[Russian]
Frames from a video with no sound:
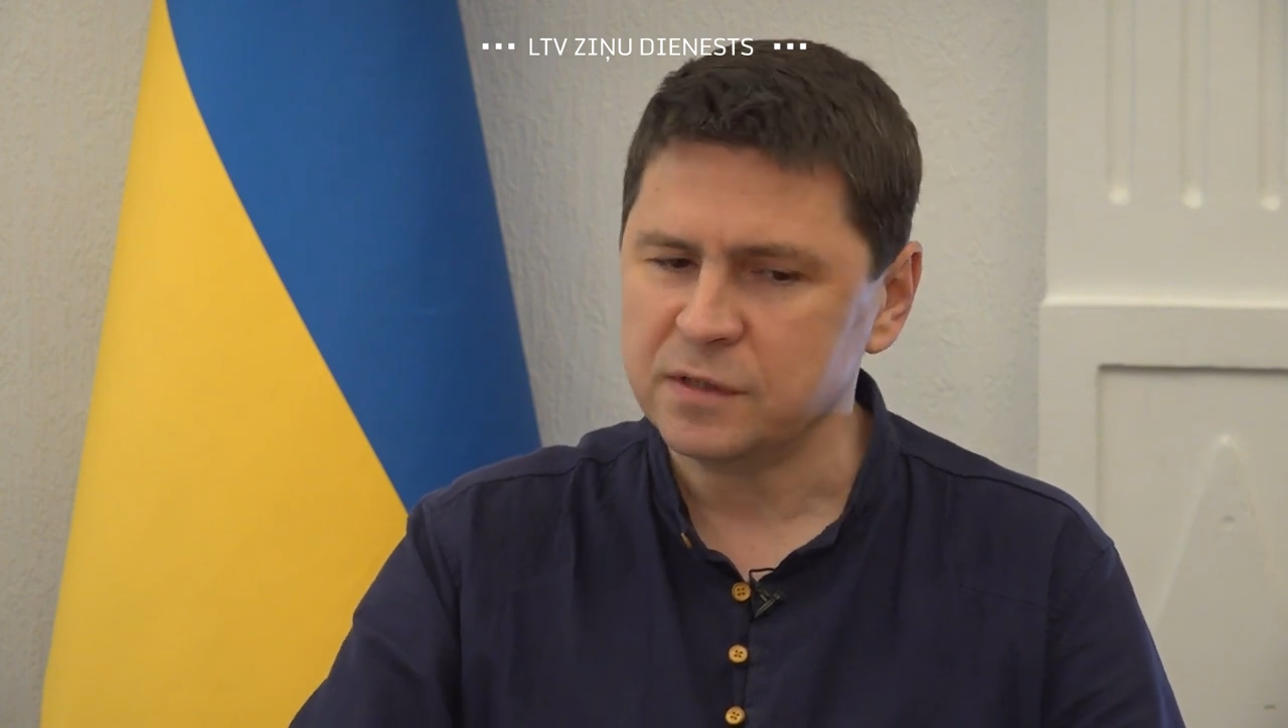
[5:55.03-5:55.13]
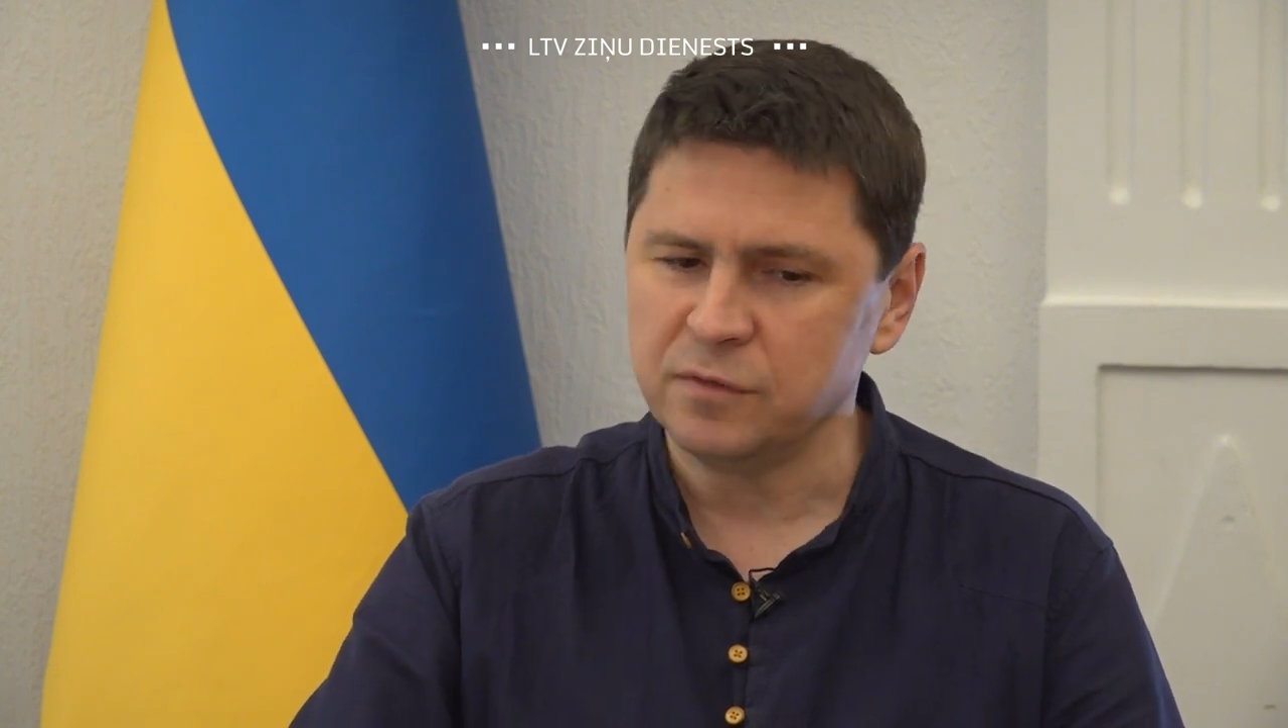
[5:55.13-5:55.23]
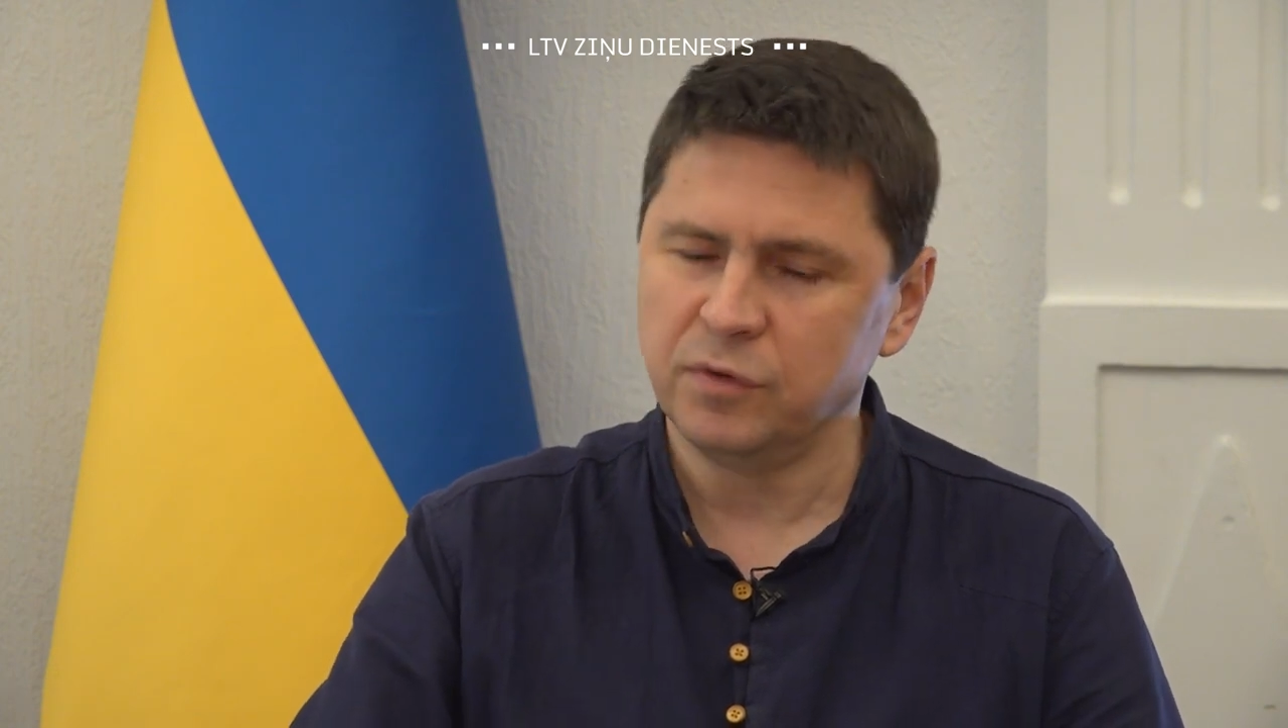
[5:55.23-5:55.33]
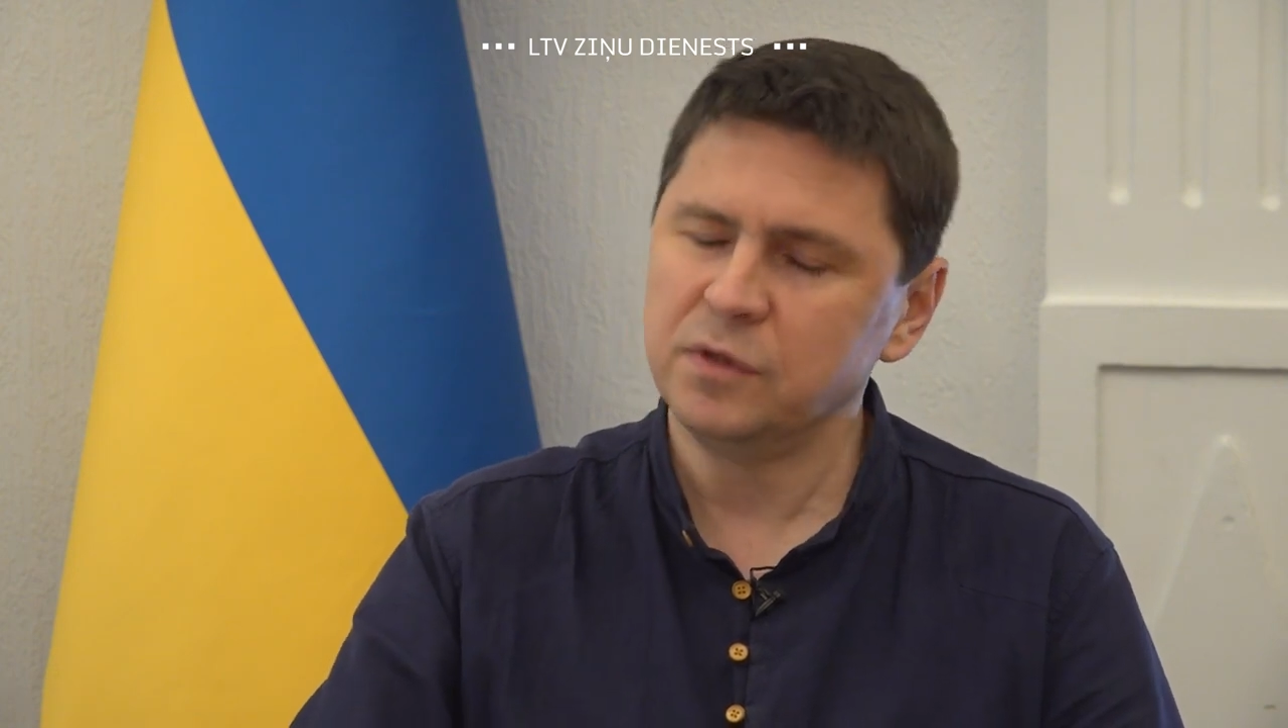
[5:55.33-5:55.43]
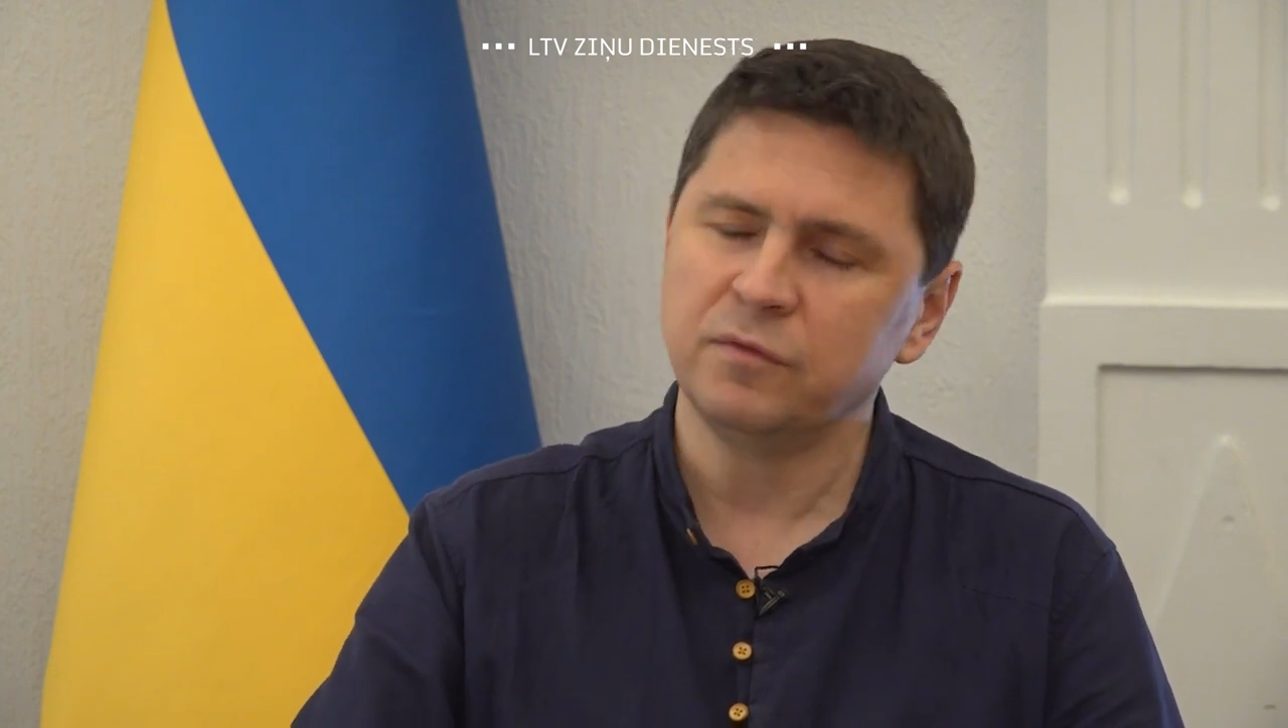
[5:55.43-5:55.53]

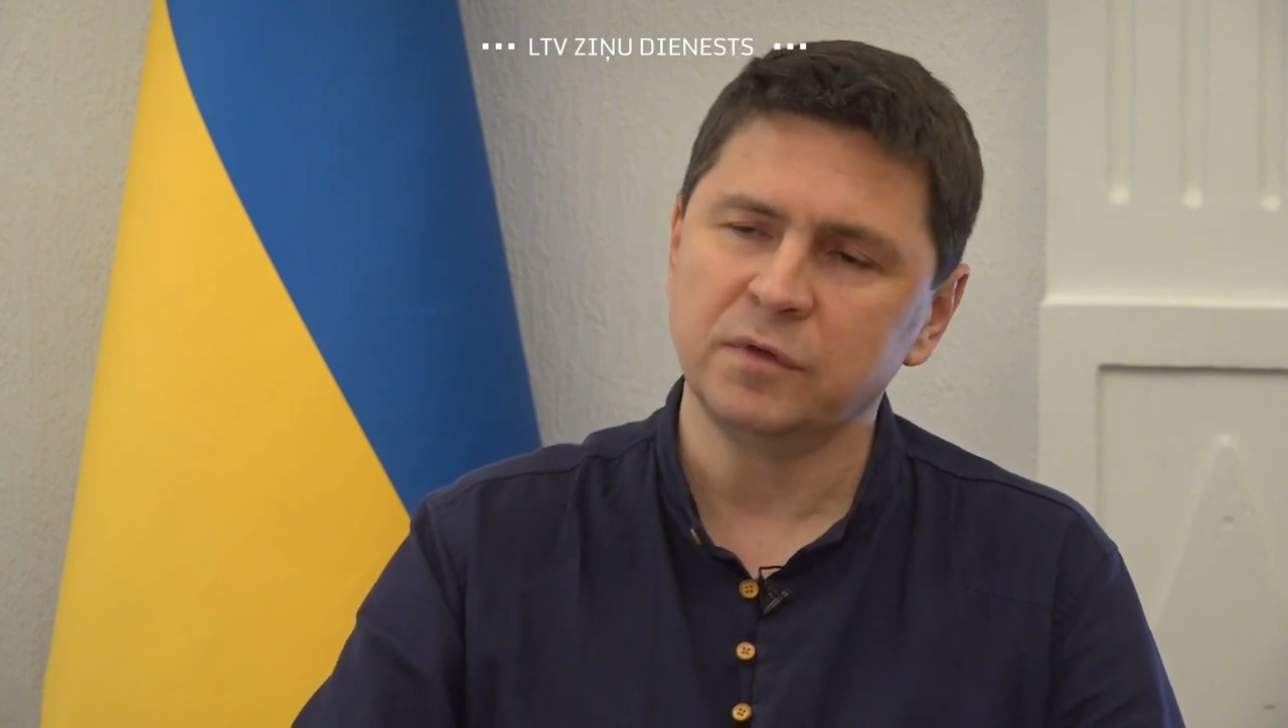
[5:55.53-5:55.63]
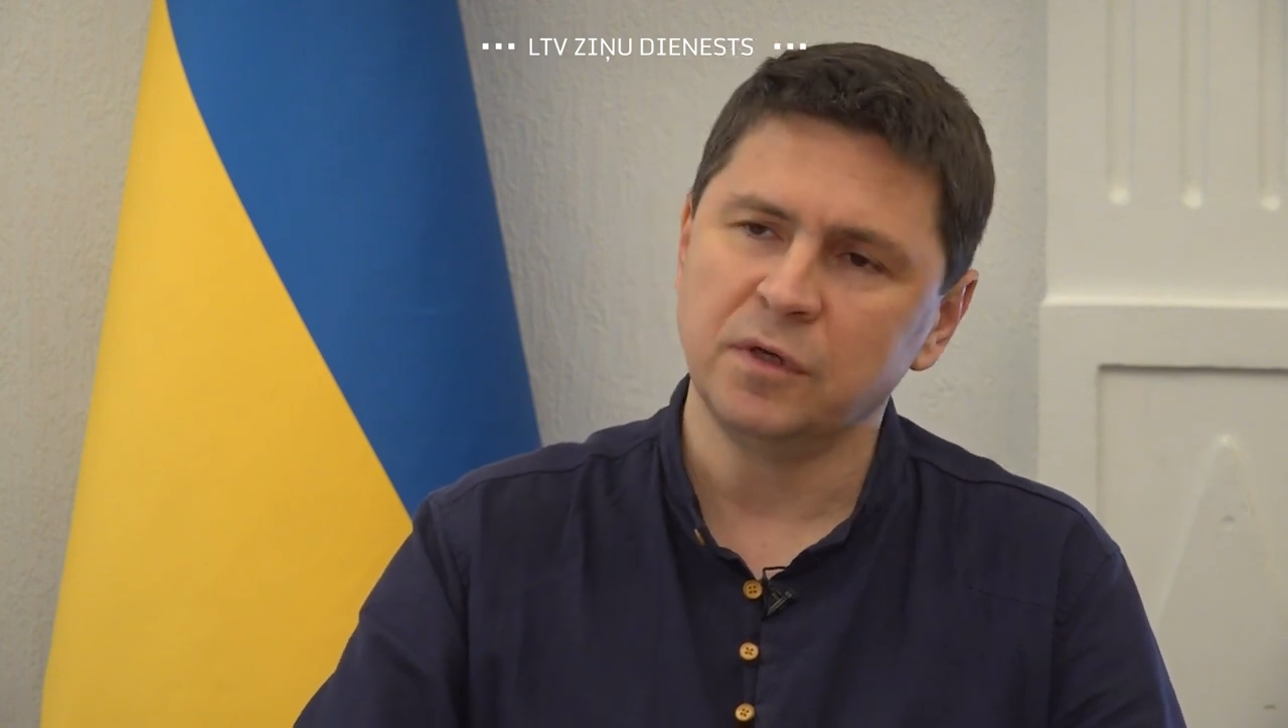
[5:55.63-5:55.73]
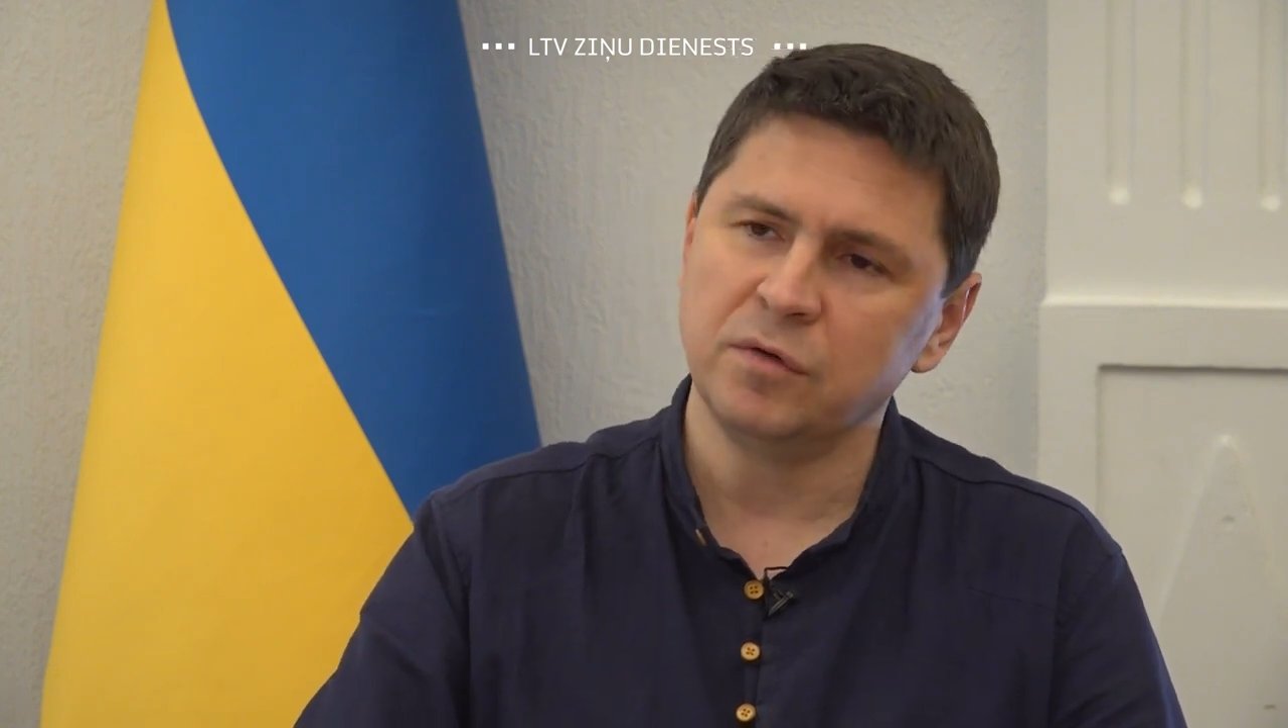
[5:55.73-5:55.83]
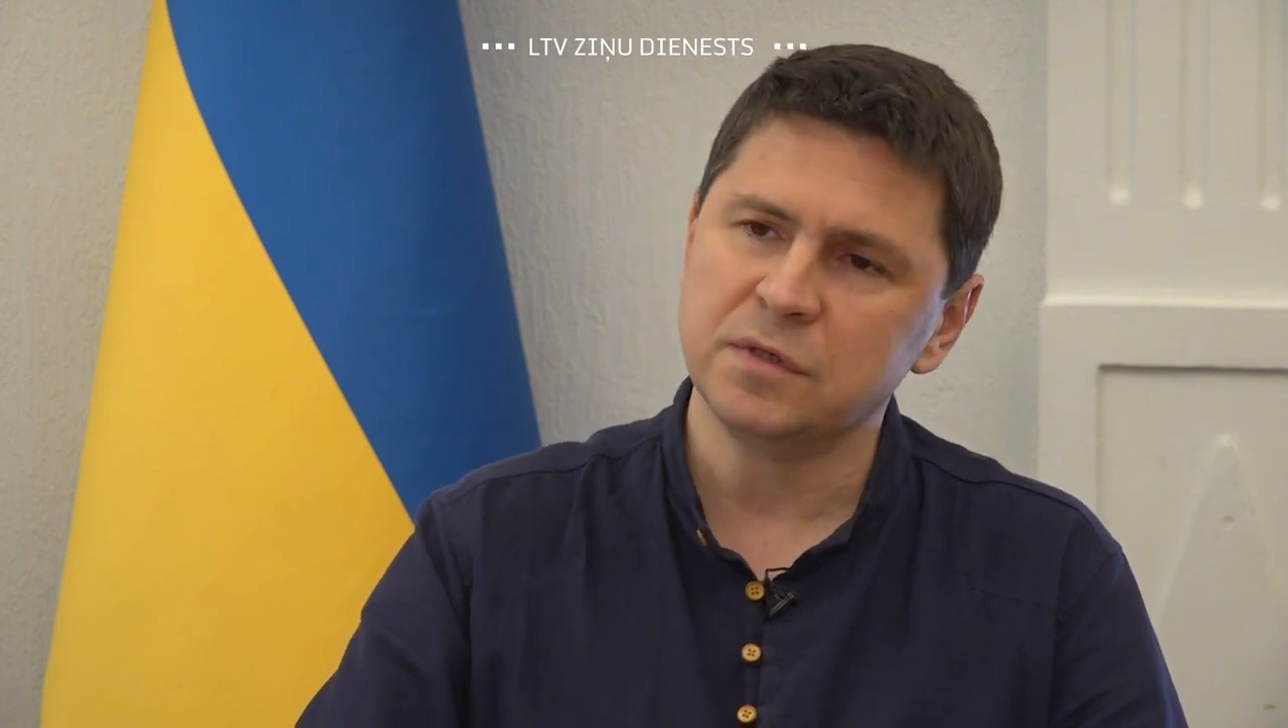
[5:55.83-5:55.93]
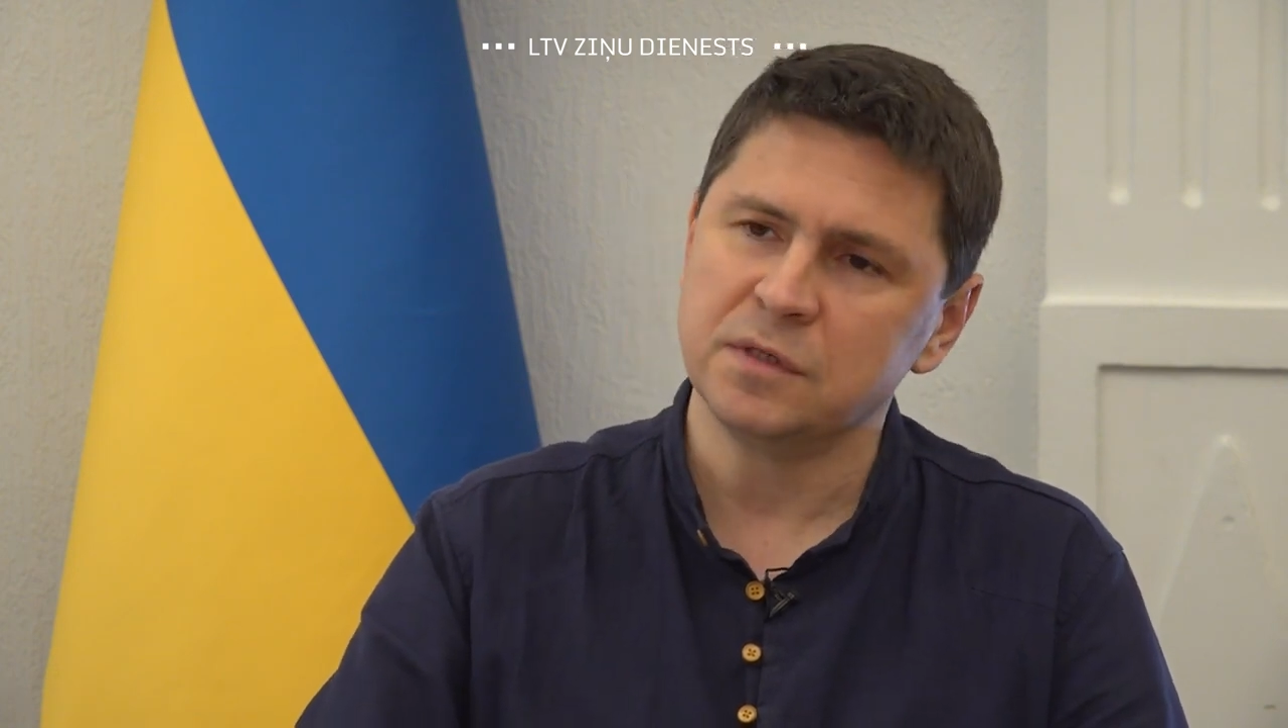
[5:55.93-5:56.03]
сегодня выдает